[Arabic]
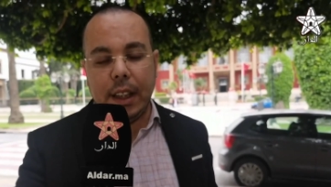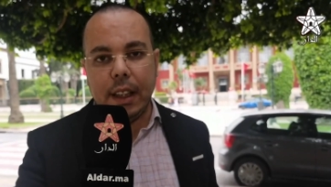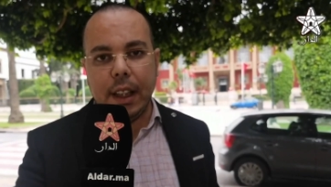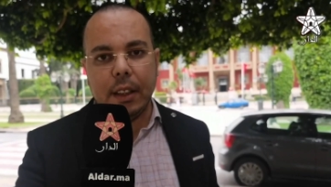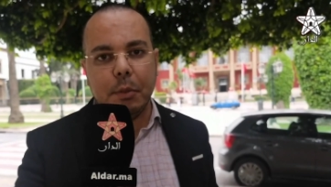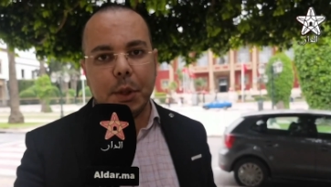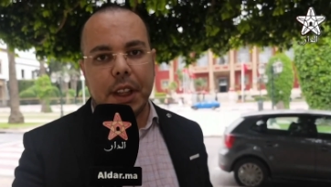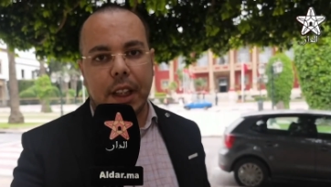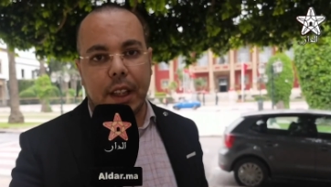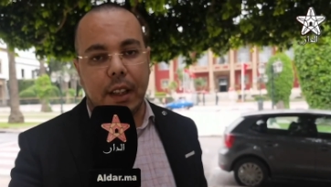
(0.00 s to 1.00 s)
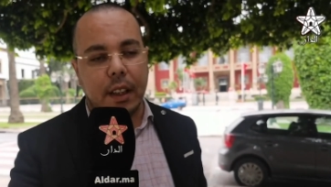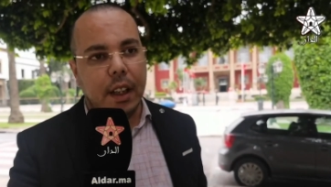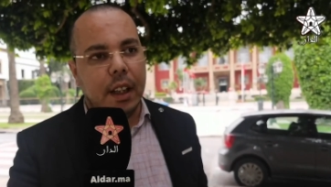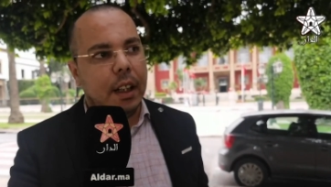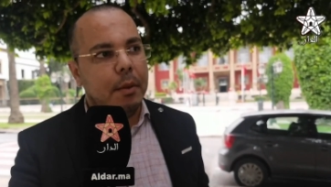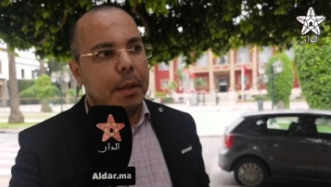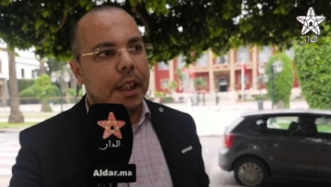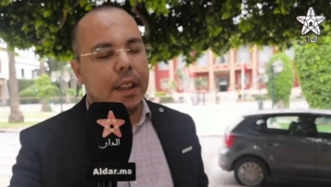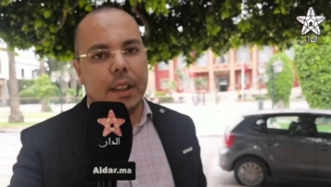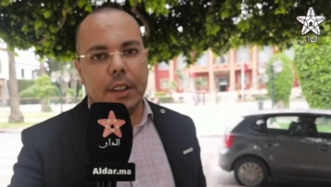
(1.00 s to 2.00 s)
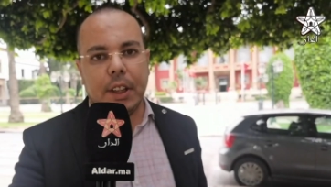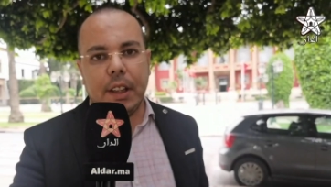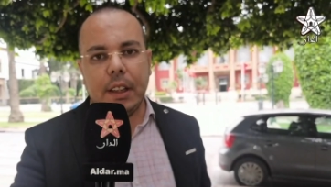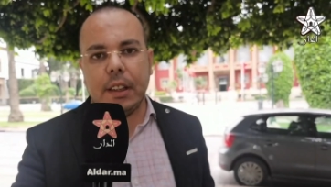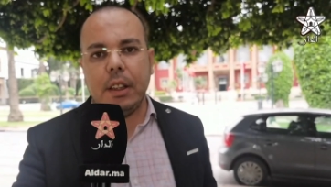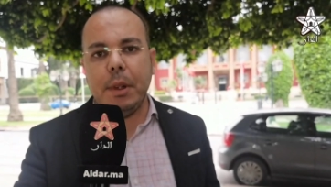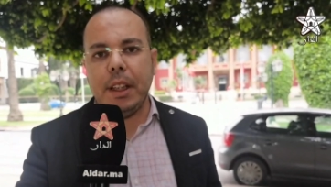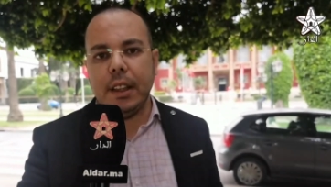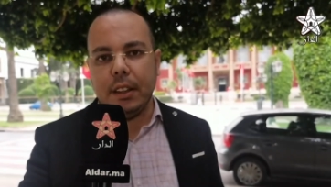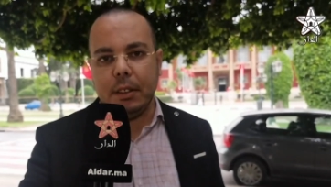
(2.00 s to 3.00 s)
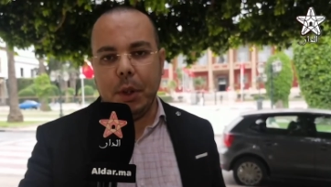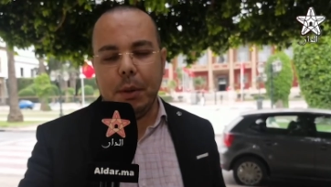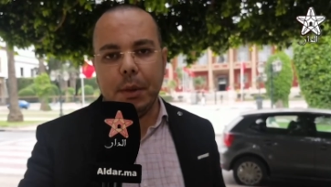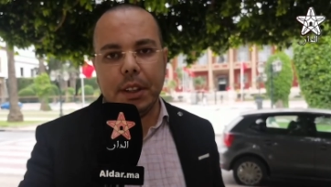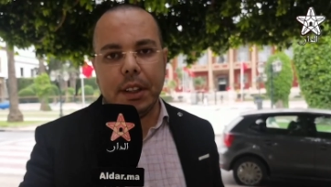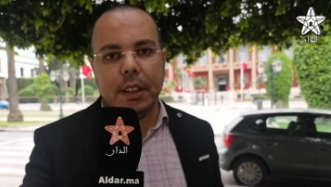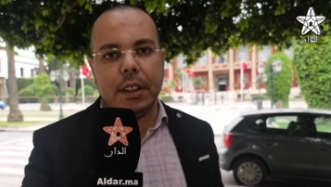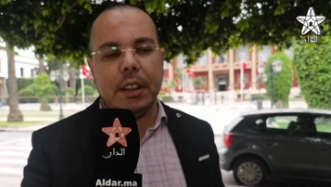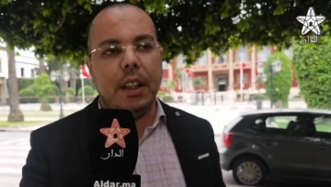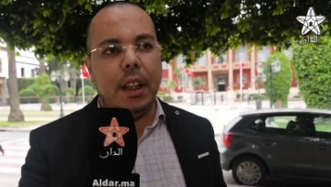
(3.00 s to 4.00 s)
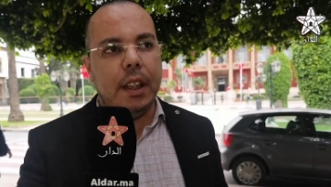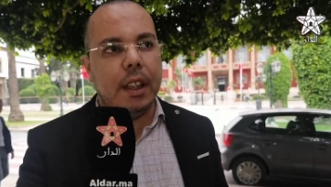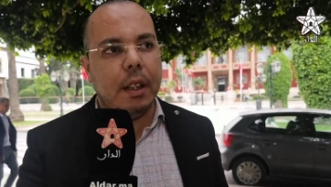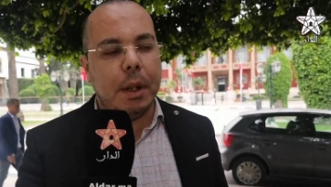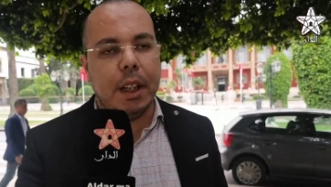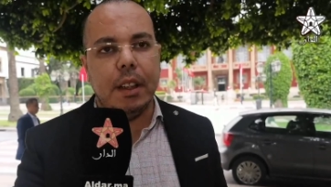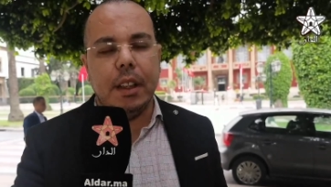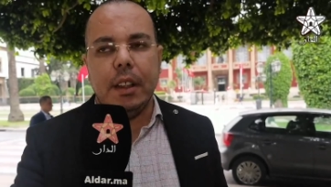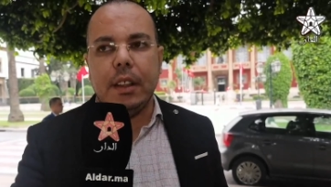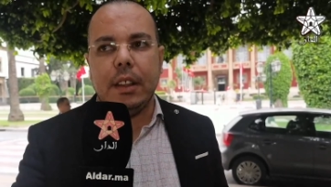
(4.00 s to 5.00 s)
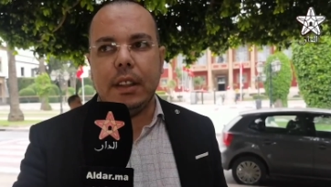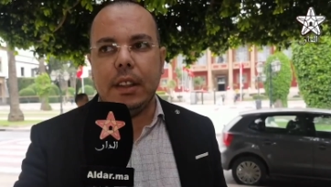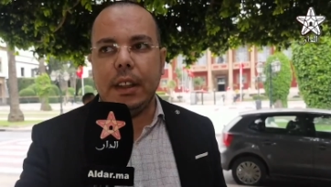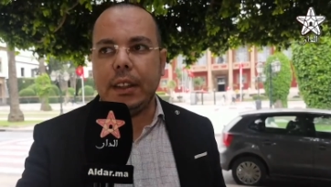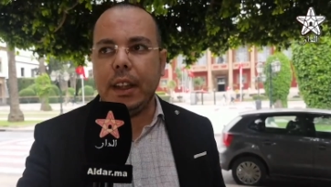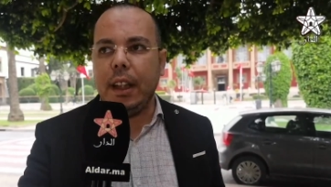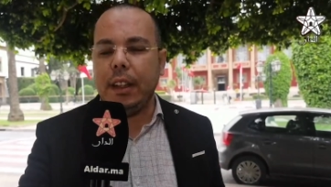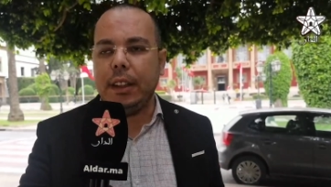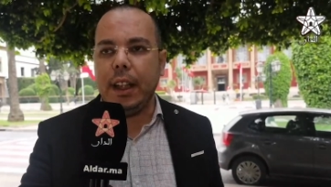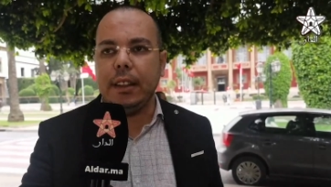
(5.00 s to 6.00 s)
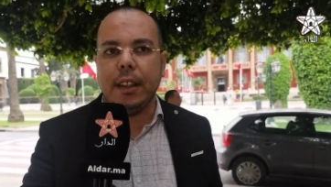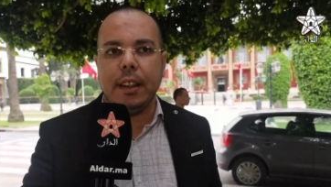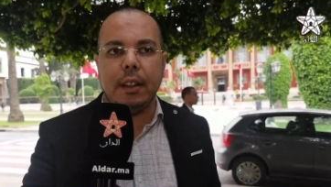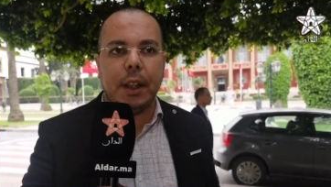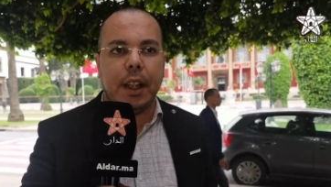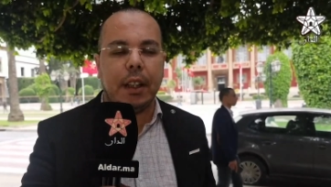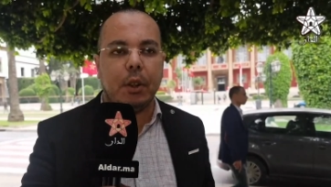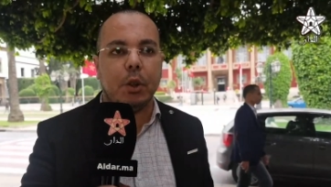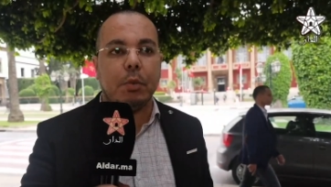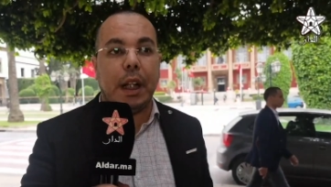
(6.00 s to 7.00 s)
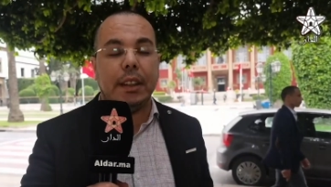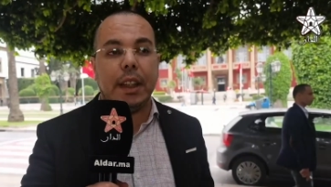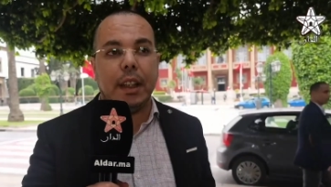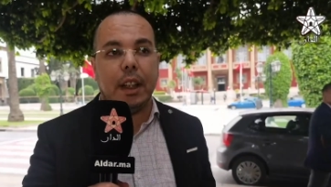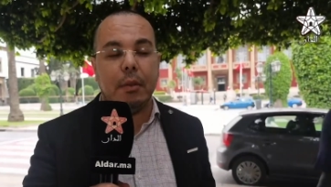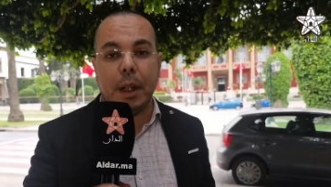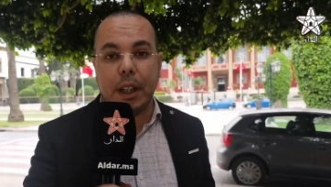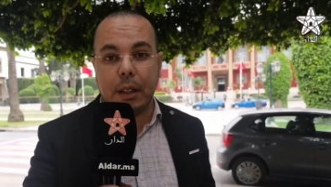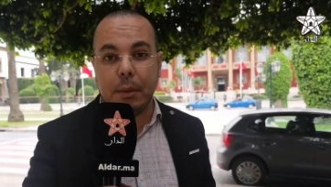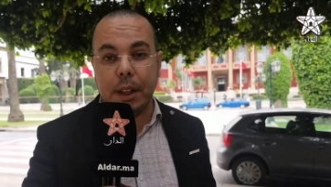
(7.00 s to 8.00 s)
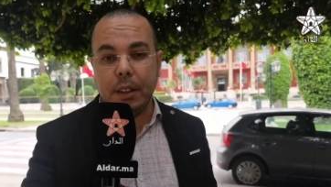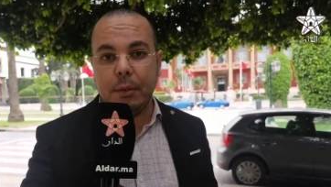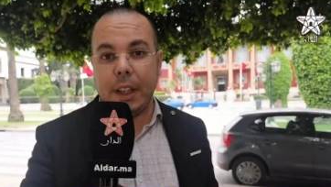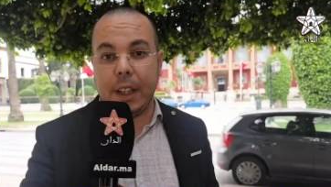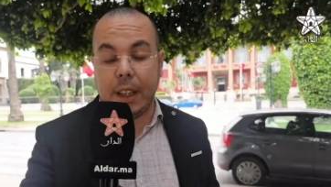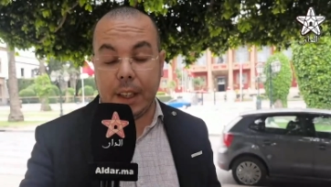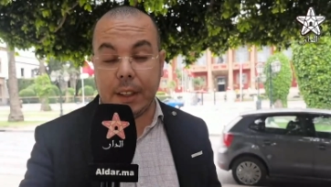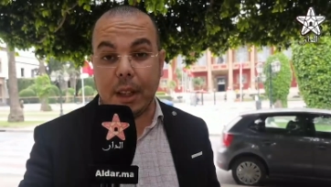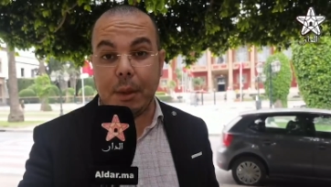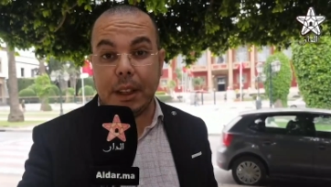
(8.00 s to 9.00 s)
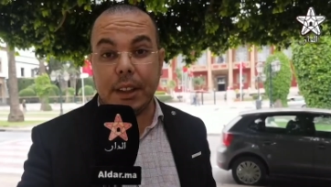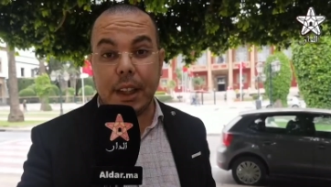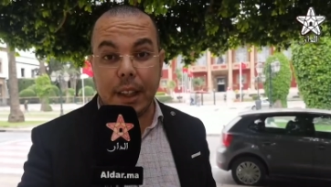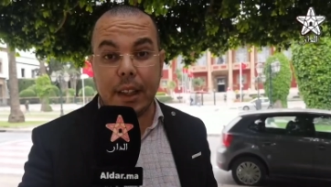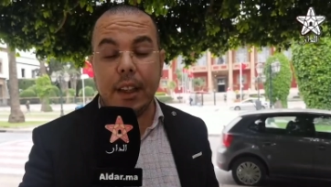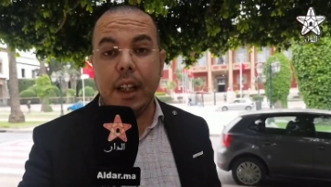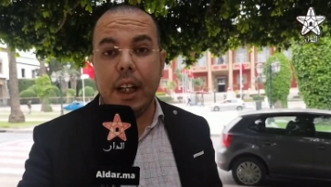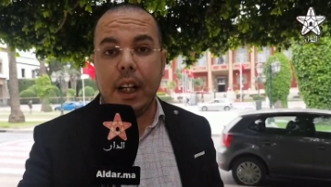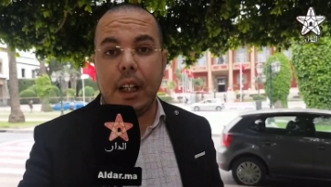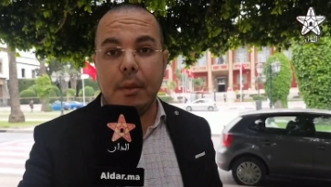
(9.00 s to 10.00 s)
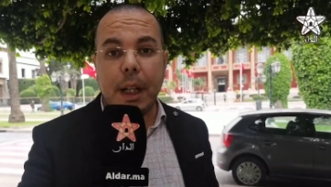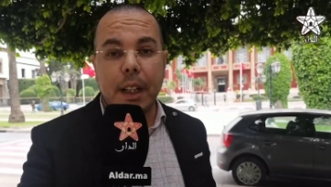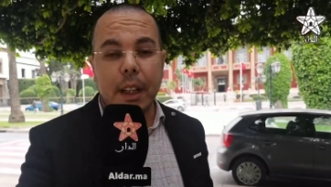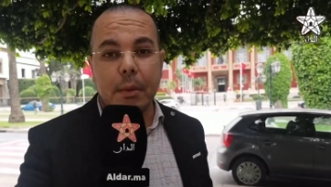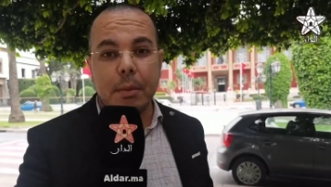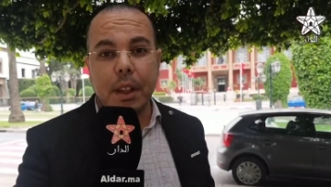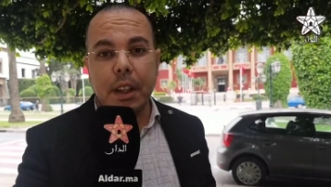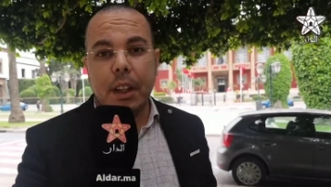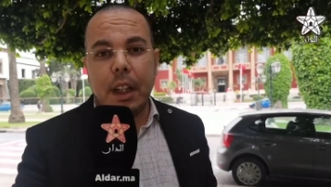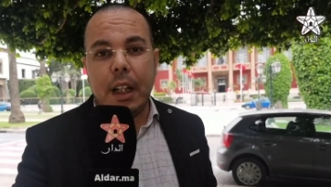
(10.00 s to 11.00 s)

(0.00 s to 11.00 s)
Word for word: لكيان مستقل الملك جلاله الملك محمد السادس حينما تحدث في اخر خطبه عن التاريخ المغربي في اخر خطاب عن تاريخ المغرب